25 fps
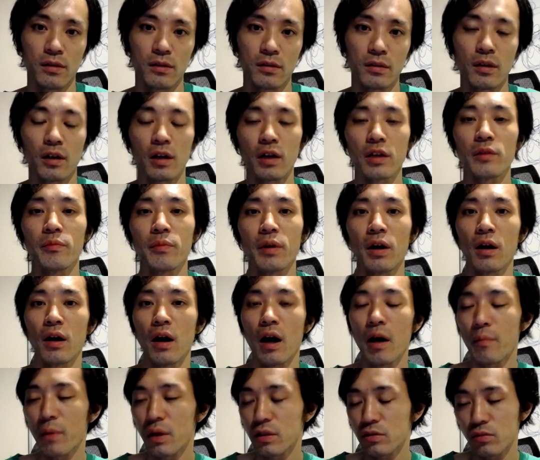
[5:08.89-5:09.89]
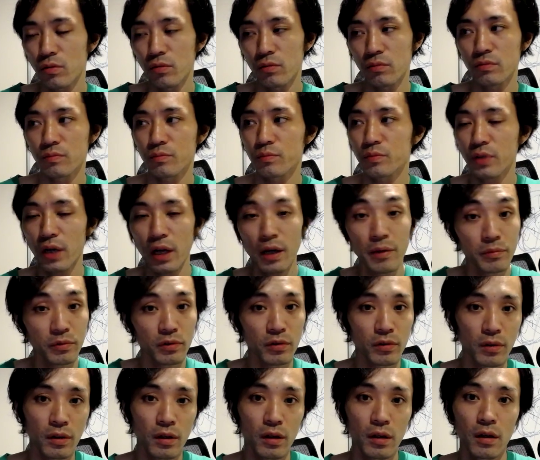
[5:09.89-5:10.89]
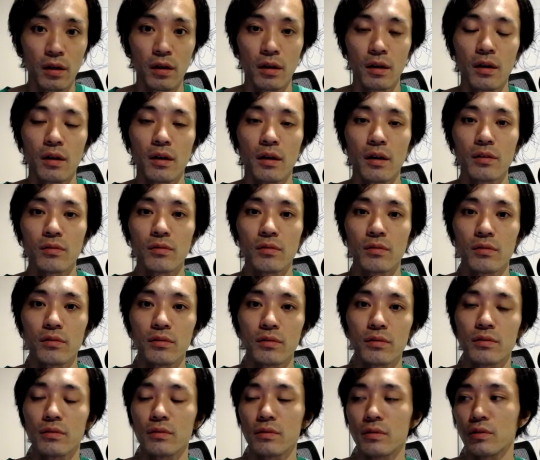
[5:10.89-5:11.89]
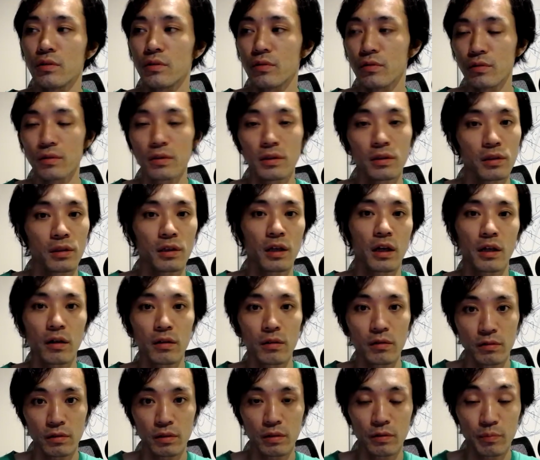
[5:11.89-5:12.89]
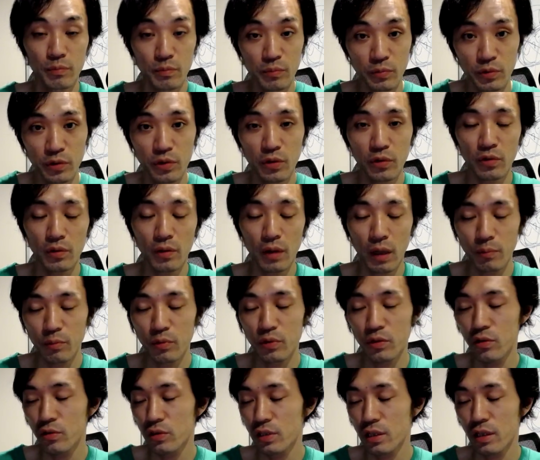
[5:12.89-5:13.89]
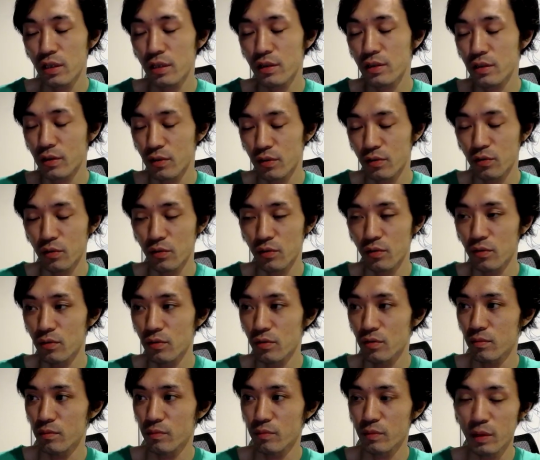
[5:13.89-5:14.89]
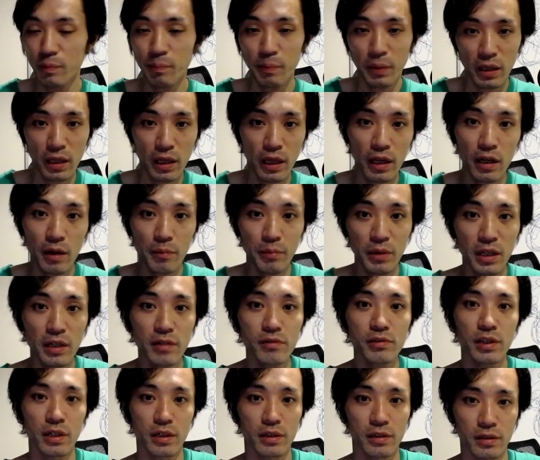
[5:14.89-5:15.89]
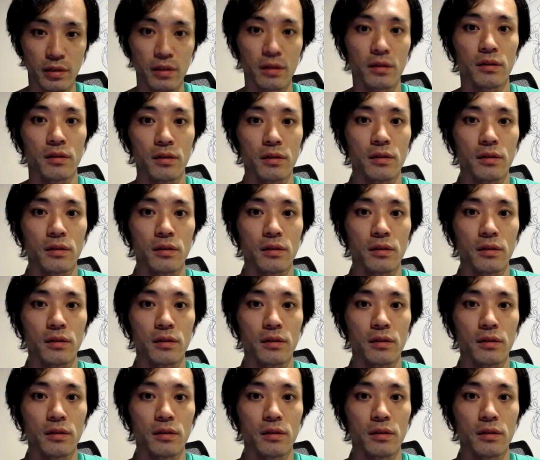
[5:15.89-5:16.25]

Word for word: なんか今アマゾンプライムとかあとなんか無料無料じゃないですけどそのいっぱい映画見れるじゃないですか